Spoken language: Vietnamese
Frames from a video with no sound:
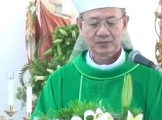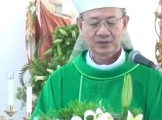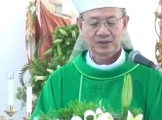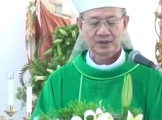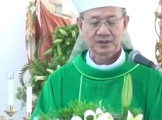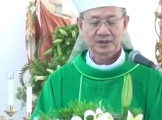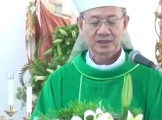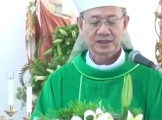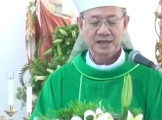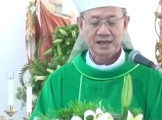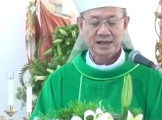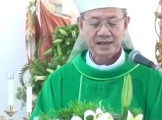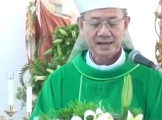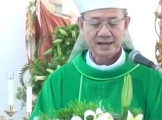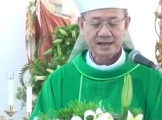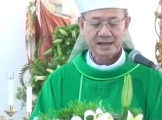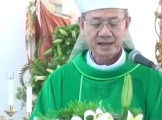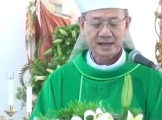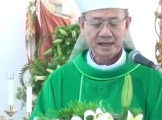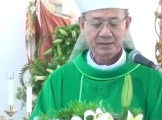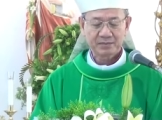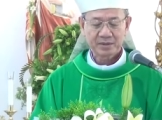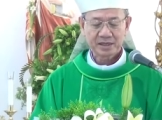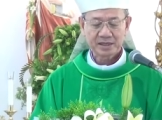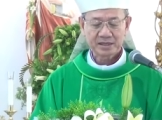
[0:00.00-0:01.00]
Ta
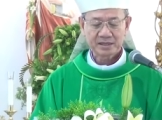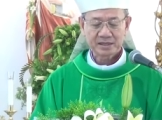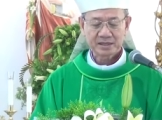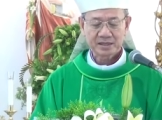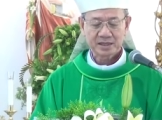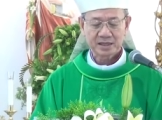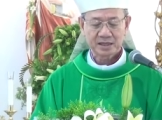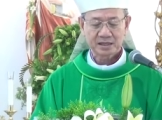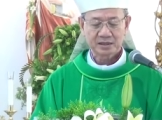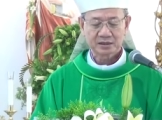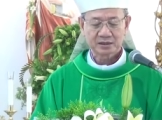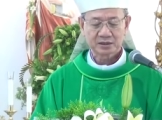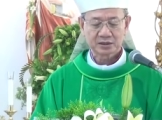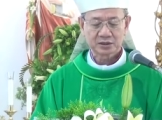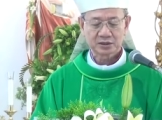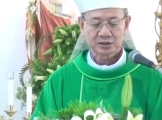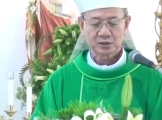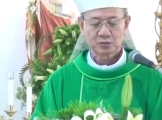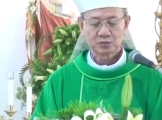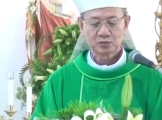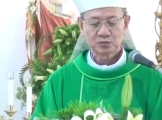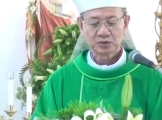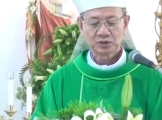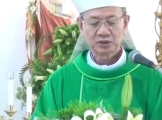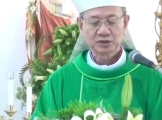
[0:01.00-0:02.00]
là bánh hằng
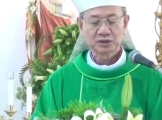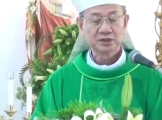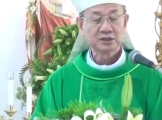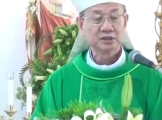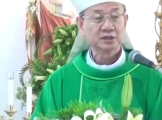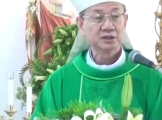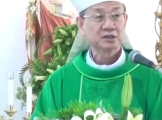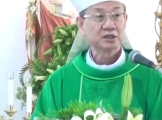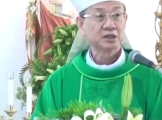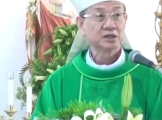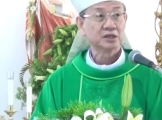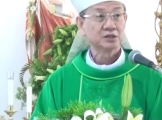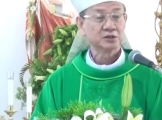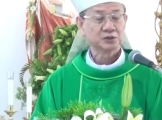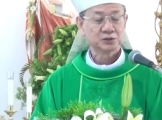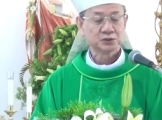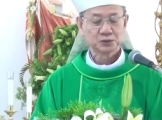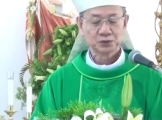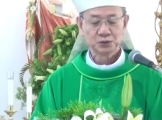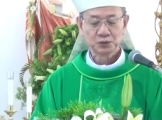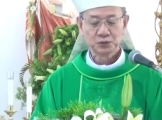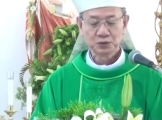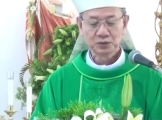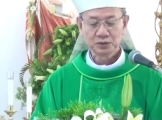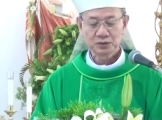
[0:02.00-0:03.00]
sống từ trời
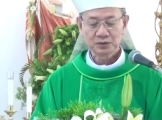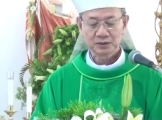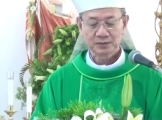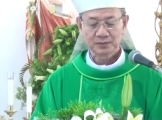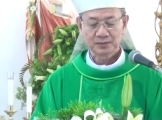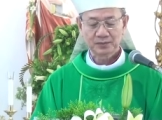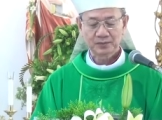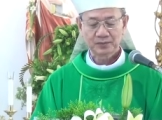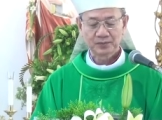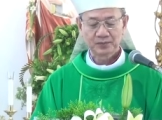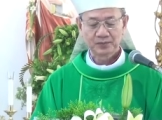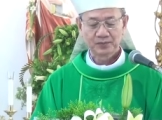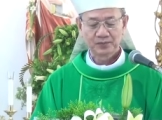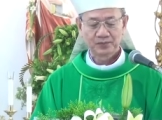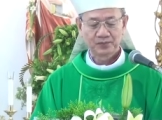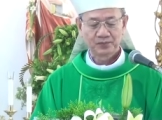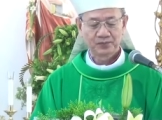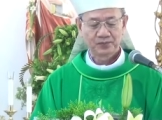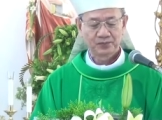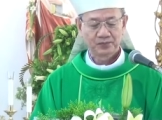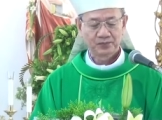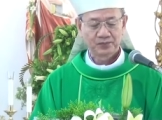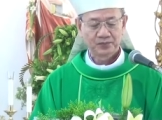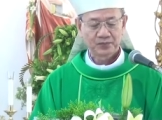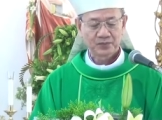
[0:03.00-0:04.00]
xuống
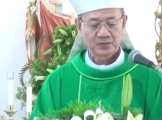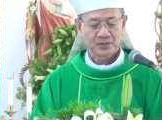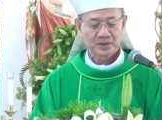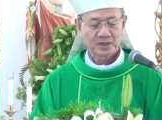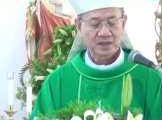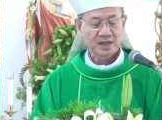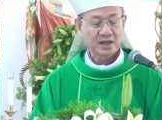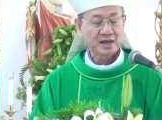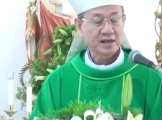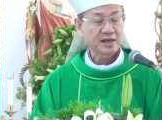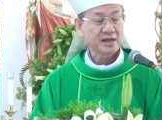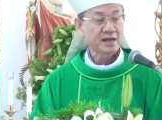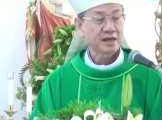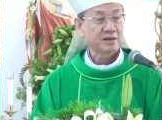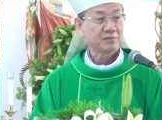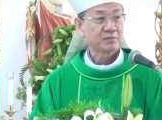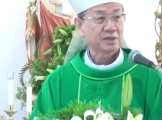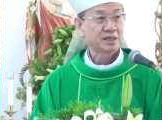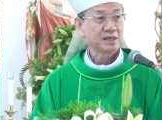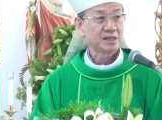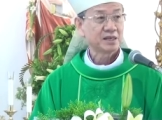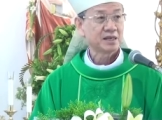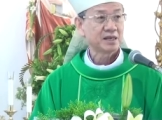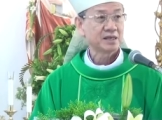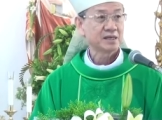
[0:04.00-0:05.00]
Ai ăn
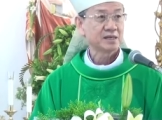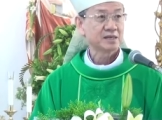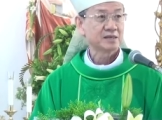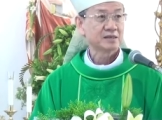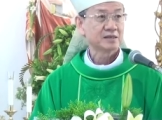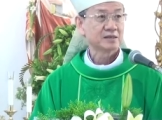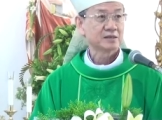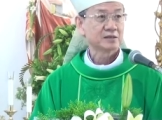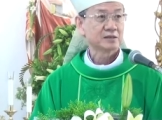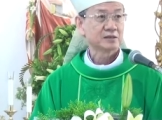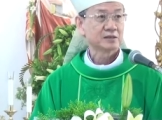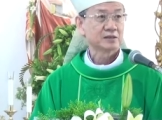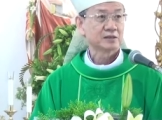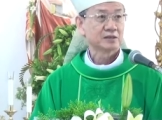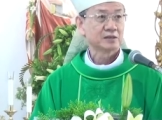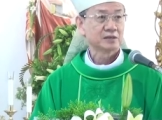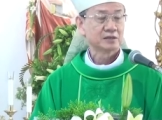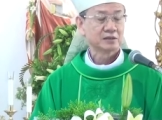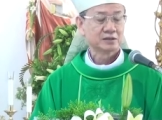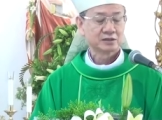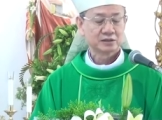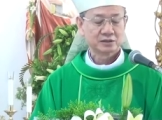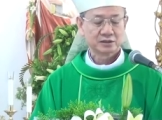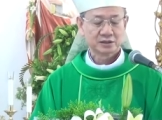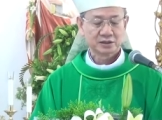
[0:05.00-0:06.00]
bánh này
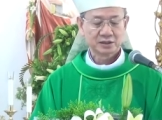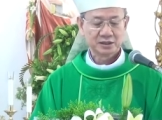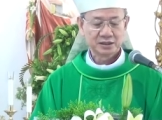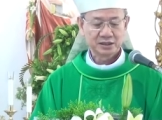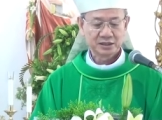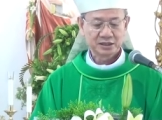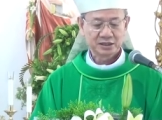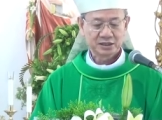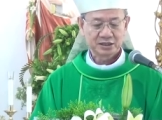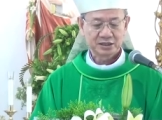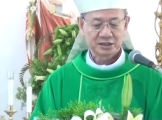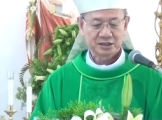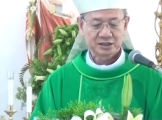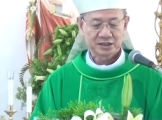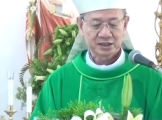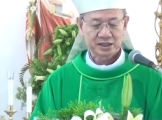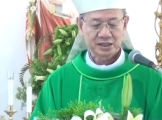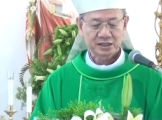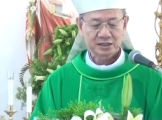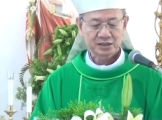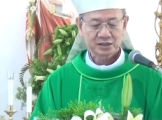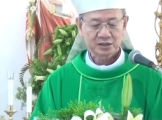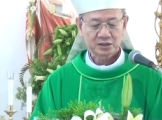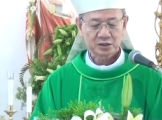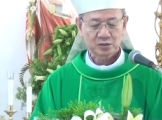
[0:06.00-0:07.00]
thì
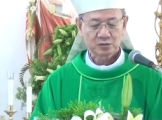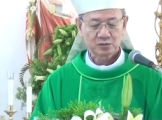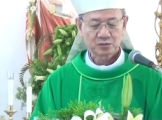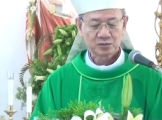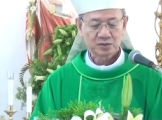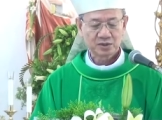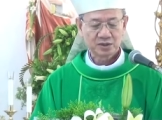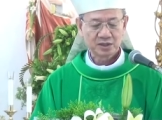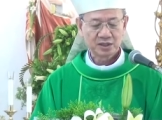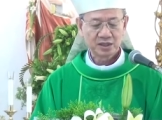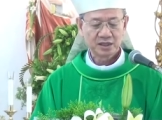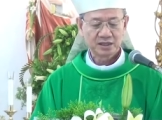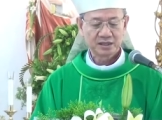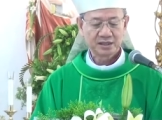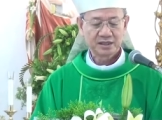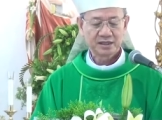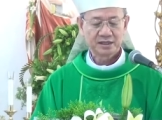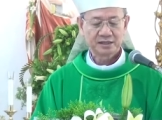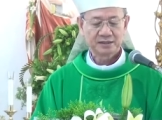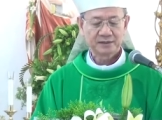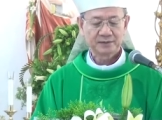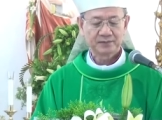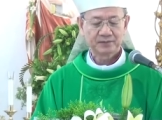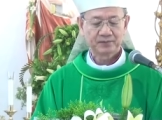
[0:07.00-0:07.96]
sẽ sống đời đời